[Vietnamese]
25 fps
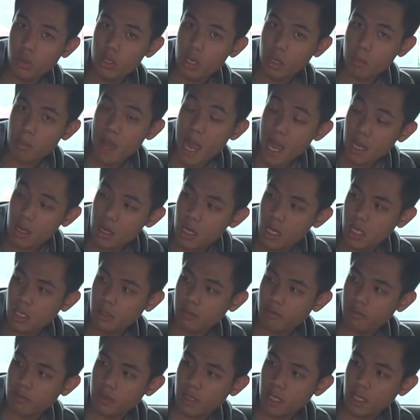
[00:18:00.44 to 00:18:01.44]
được ba người
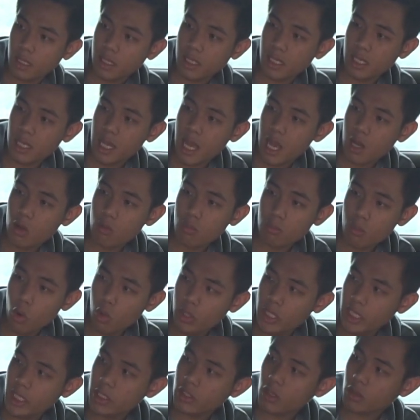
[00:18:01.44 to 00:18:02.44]
và Kia cũng
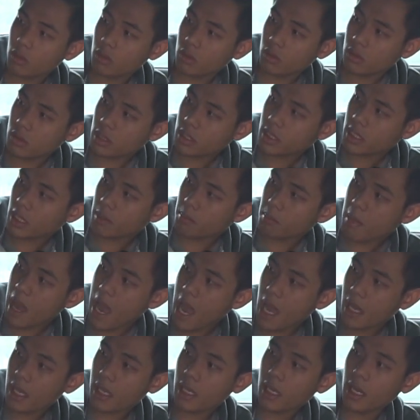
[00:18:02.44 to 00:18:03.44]
bố trí cho chiếc xe
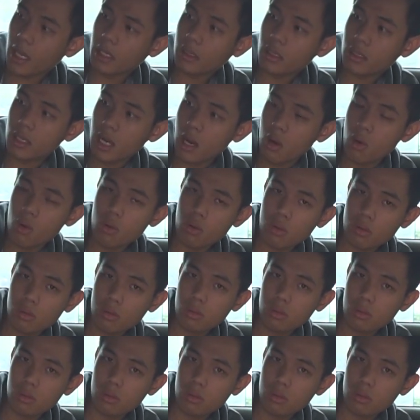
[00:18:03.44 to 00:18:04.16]
ba cái ghế tự đầu